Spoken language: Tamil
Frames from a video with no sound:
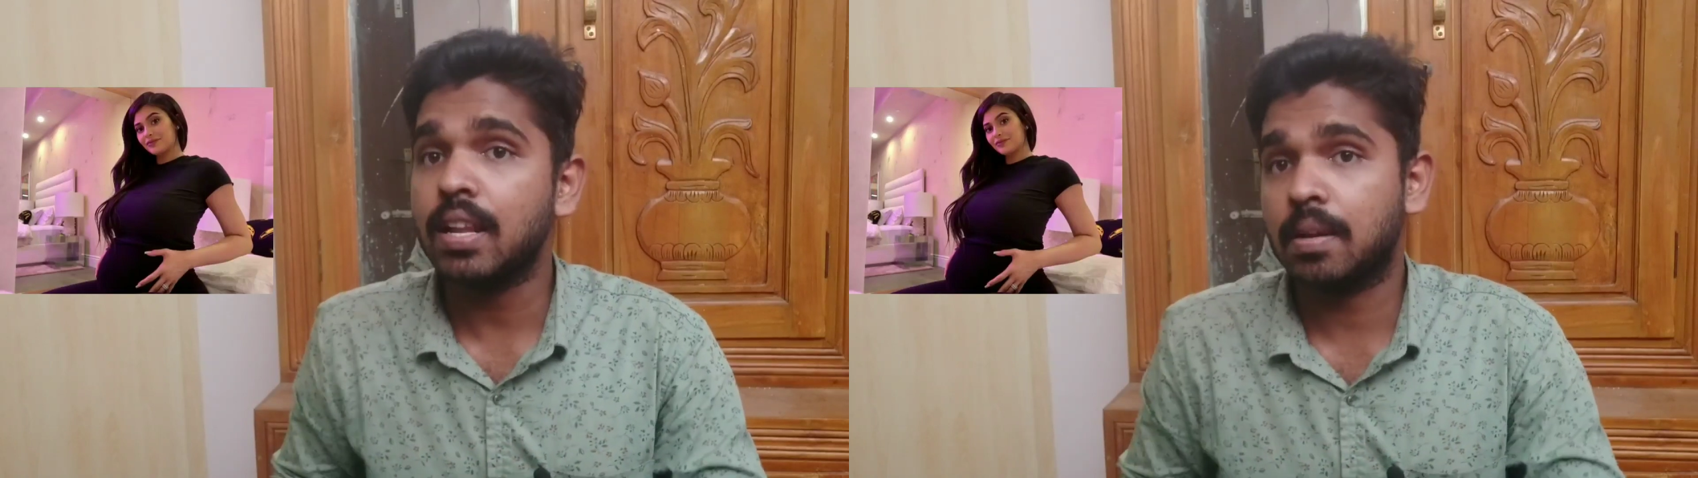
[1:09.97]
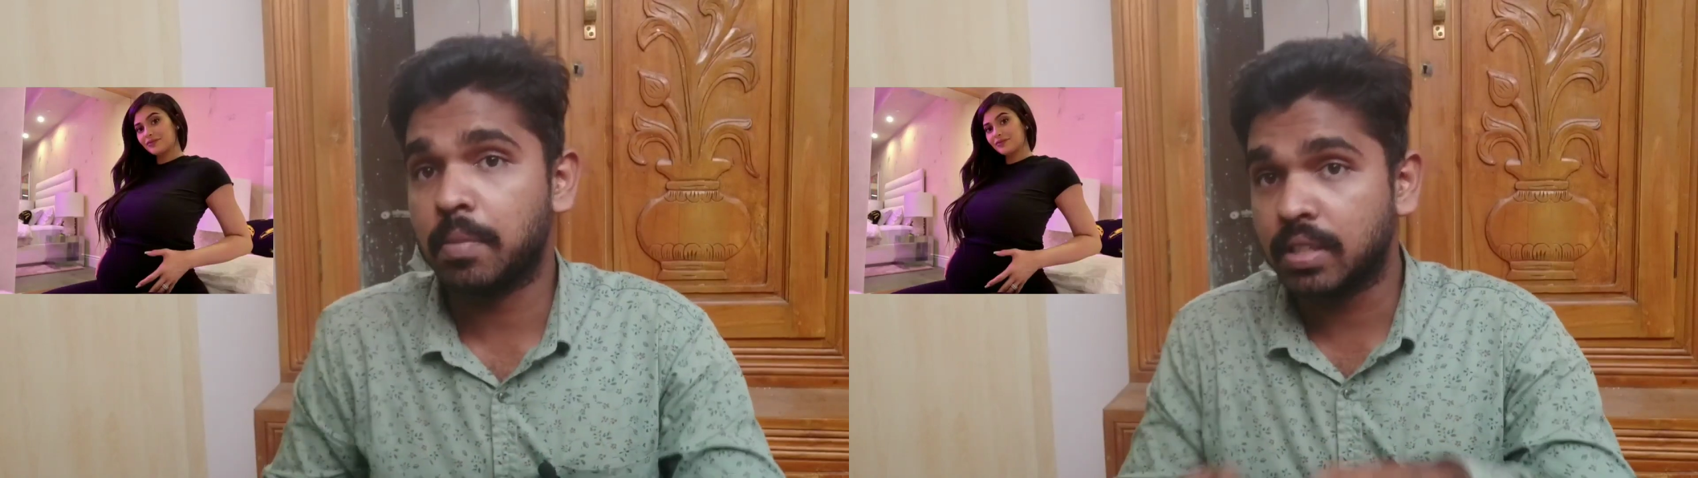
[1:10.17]

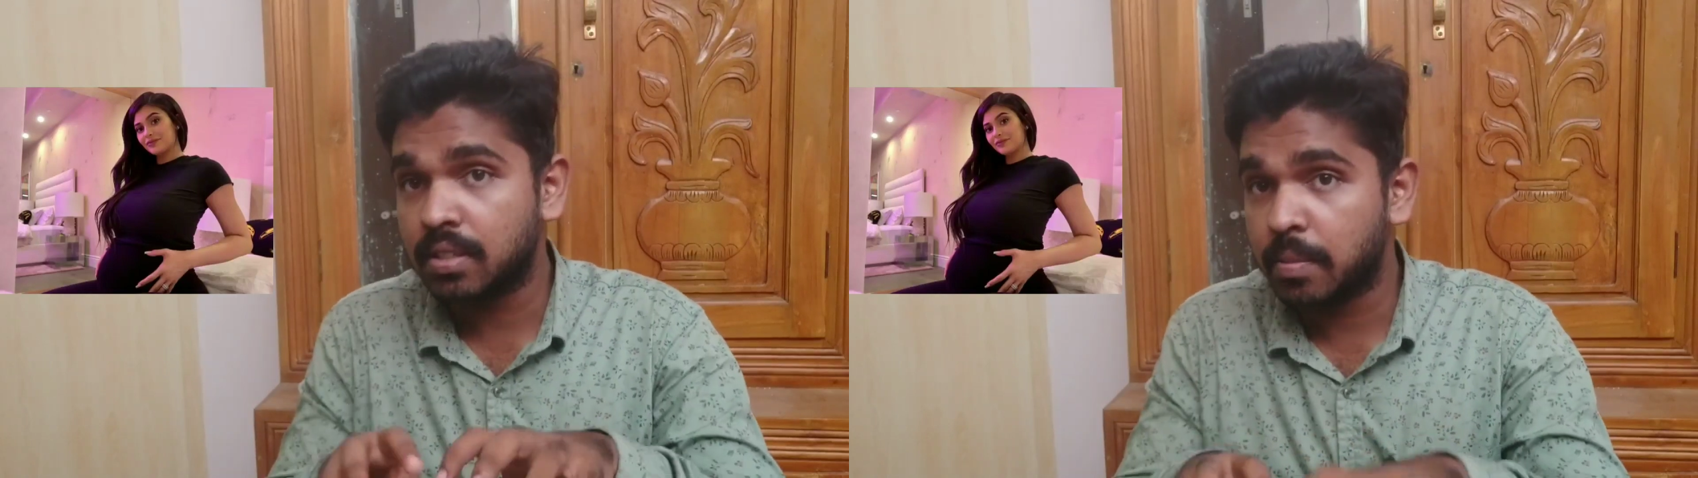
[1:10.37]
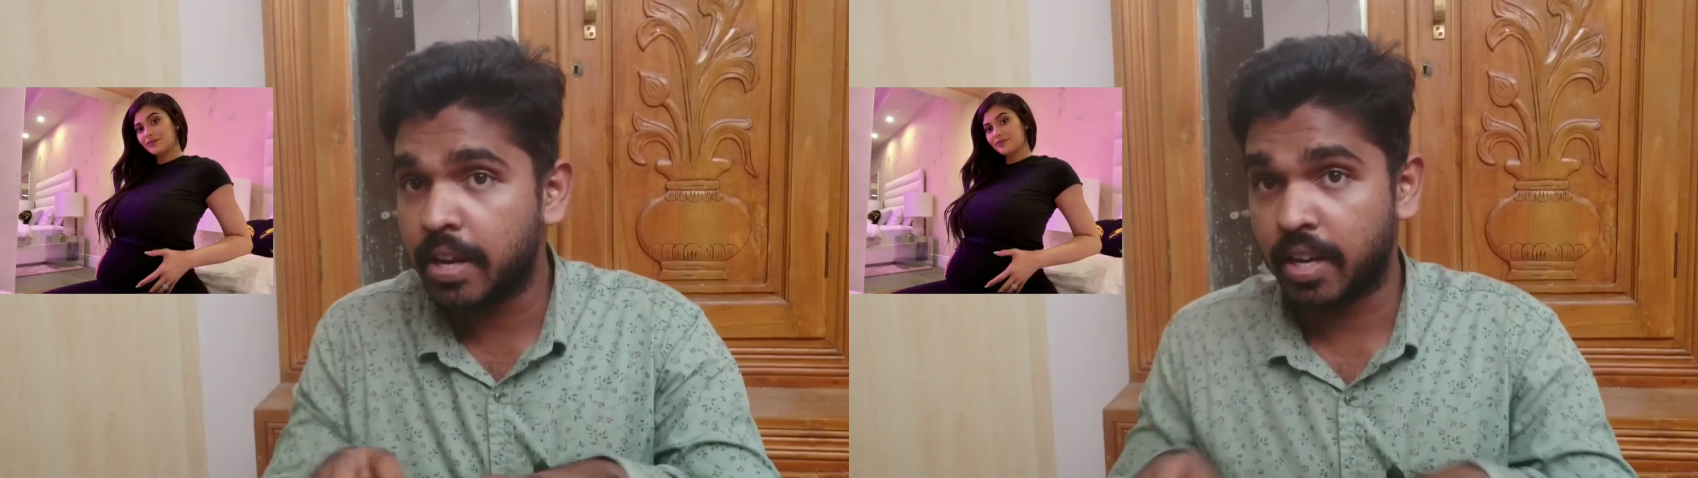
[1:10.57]
நம்ம
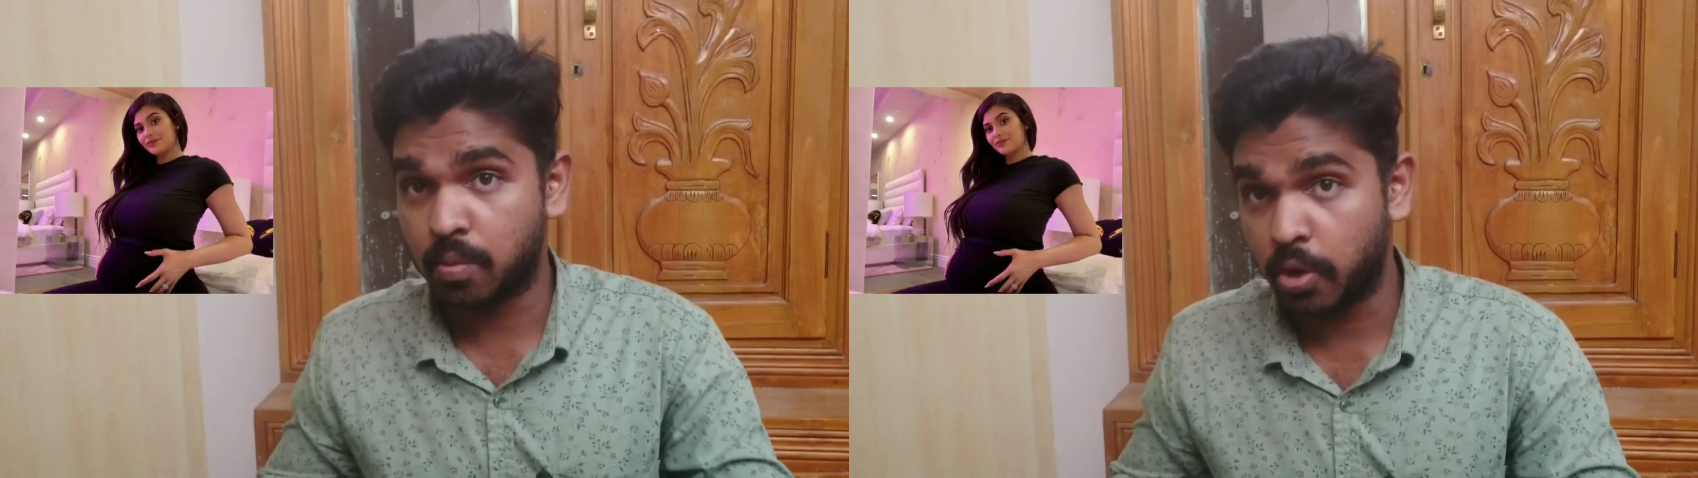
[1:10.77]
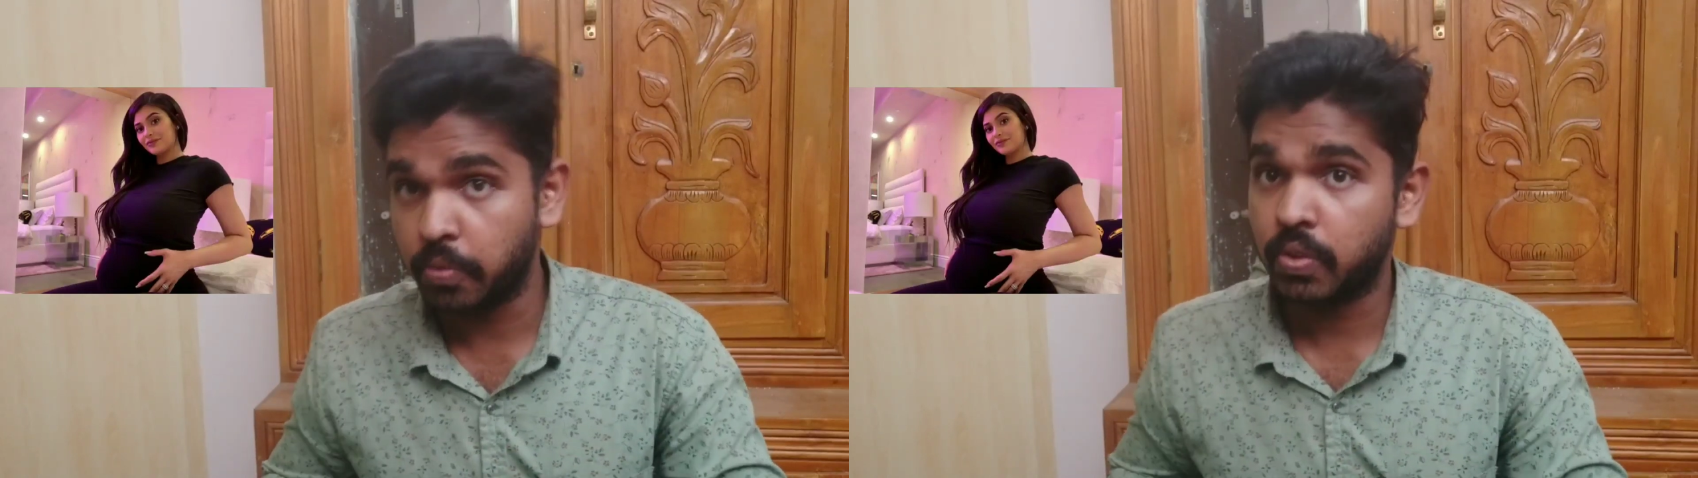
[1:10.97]
இந்த மாதிரியான
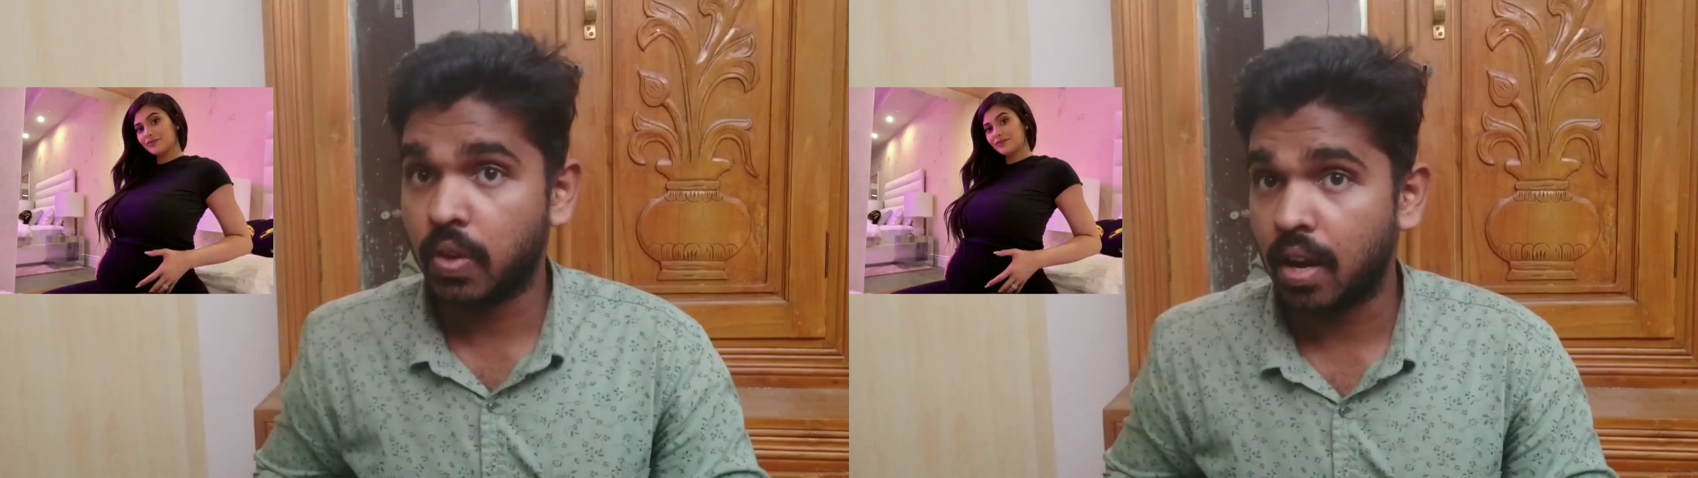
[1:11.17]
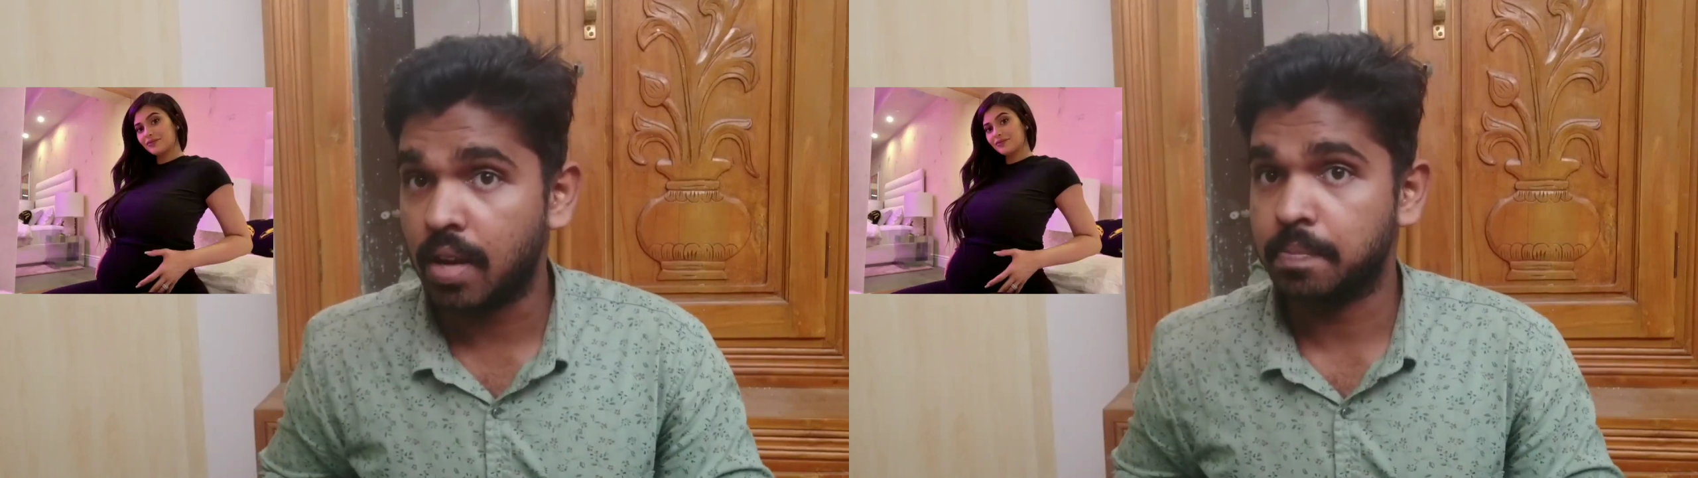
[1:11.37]
முடிவுக்கு
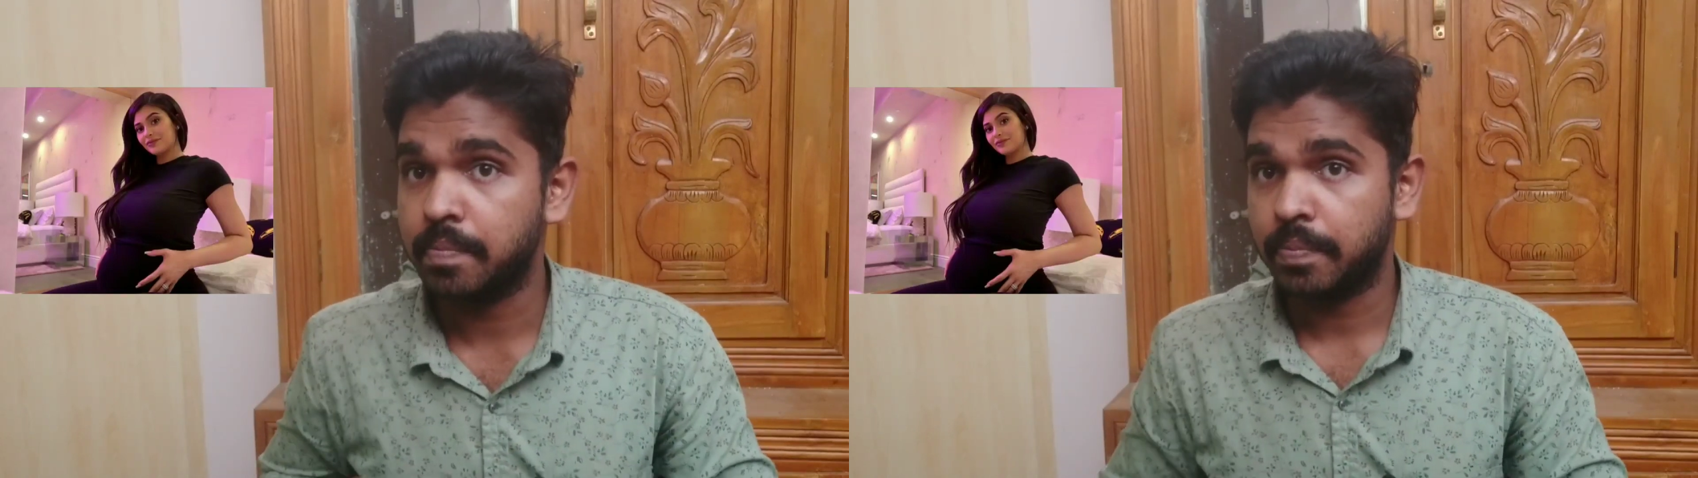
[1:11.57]
வரலாம்